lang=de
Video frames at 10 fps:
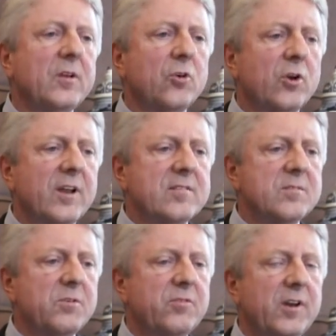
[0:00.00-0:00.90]
Doch lassen
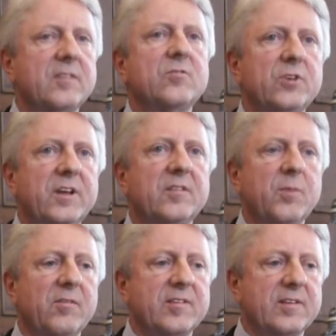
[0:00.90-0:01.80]
Sie mich vielleicht zunächst
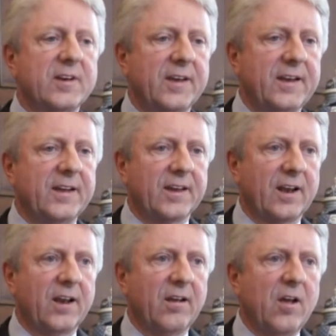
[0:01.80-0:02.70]
mal was sagen.
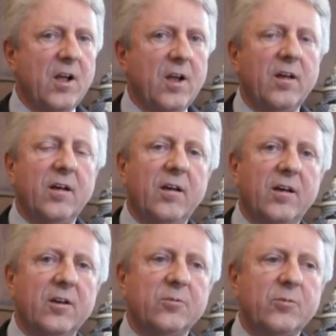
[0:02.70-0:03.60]
Generell
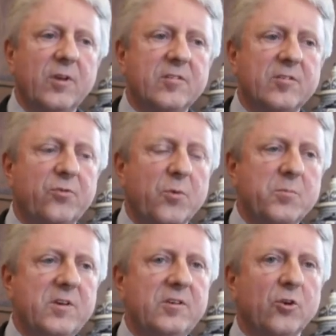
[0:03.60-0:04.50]
äh, ist es für
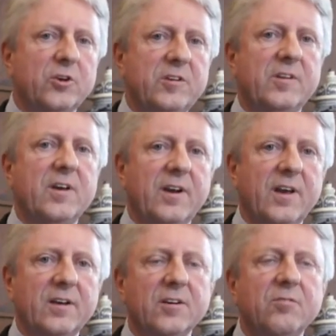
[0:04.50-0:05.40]
mich noch nicht
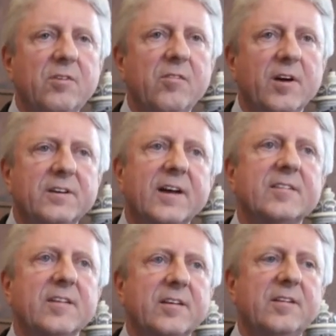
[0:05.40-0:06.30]
geklärt, inwieweit
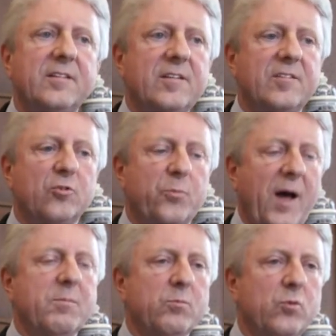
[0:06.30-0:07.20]
tatsächlich diese
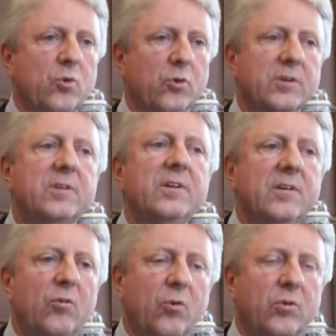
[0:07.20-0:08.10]
Sparbemühungen, die
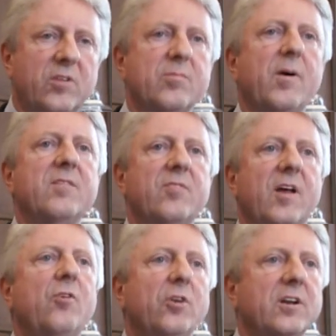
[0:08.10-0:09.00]
ohne Zweifel
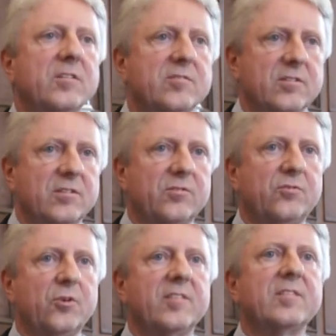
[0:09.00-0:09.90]
erforderlich sind
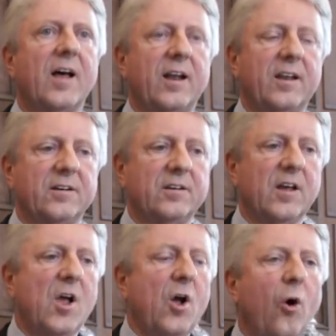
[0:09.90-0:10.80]
für das Saarland,
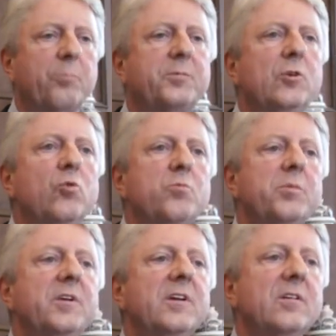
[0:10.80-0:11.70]
ob die
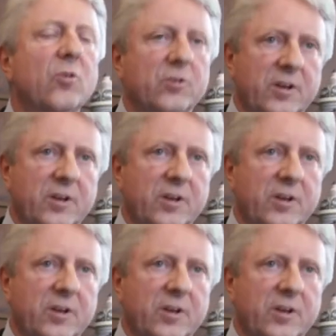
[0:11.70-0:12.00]
unbedingt und